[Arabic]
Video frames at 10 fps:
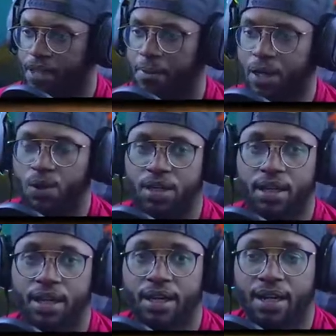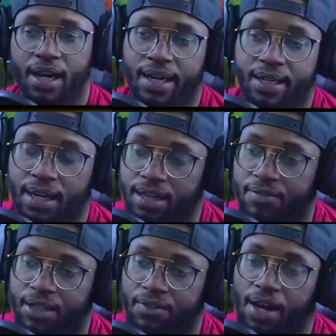يا اخوان انا راح انهي هذا
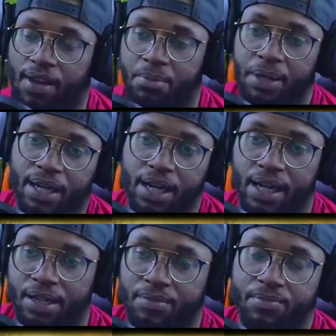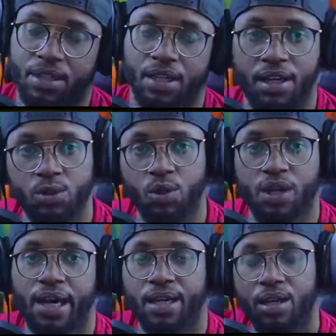الفيديو في هذا المكان اضغطوا
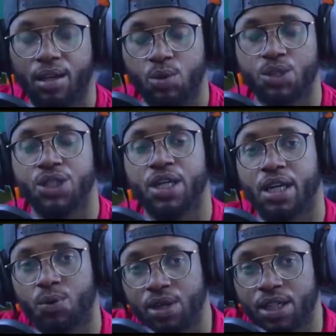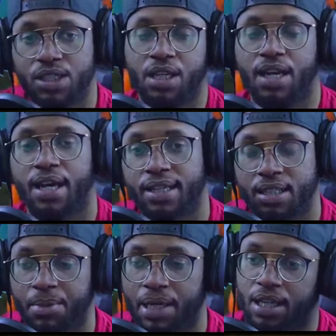لايك وشير والاشتراك يا
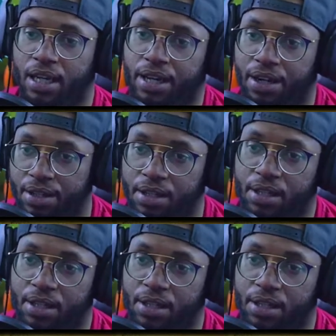جماعه الخير